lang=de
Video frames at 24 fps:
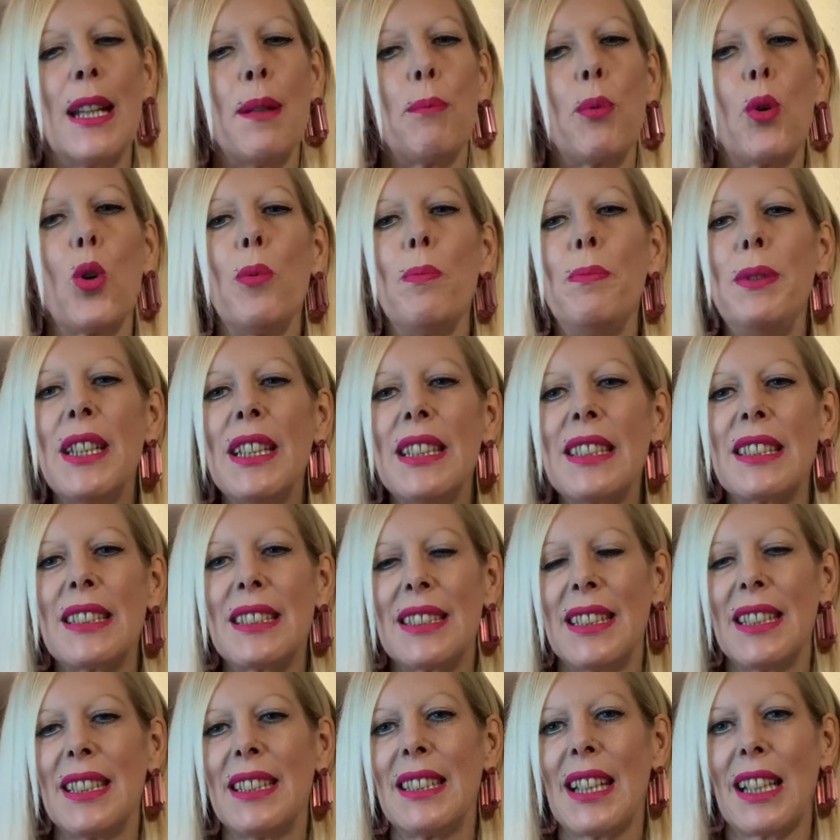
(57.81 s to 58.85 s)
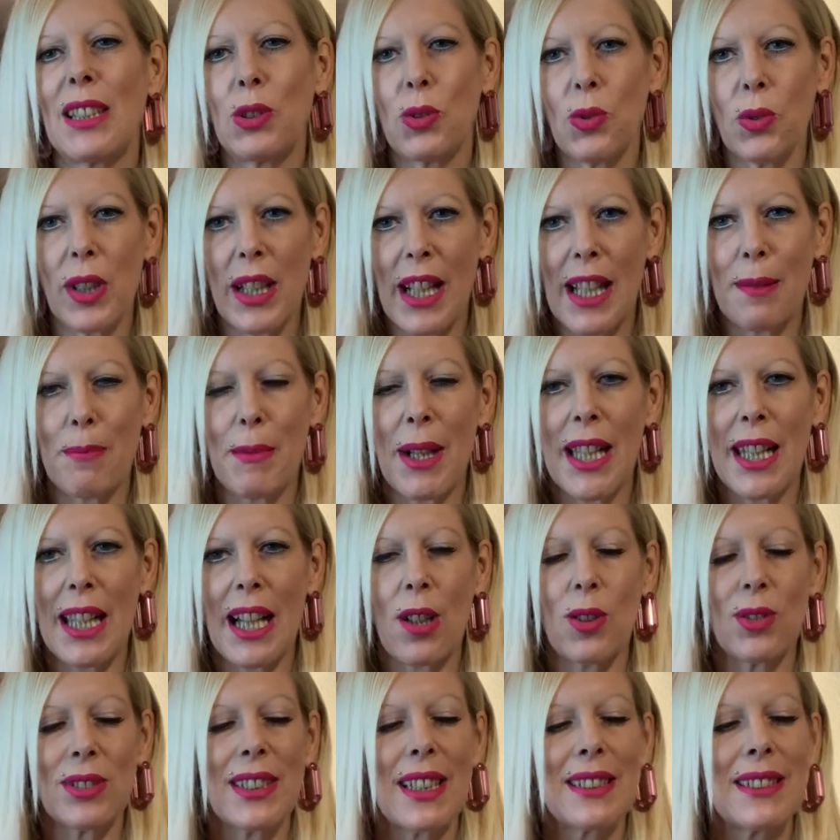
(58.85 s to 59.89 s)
Probiert den naturell mal aus.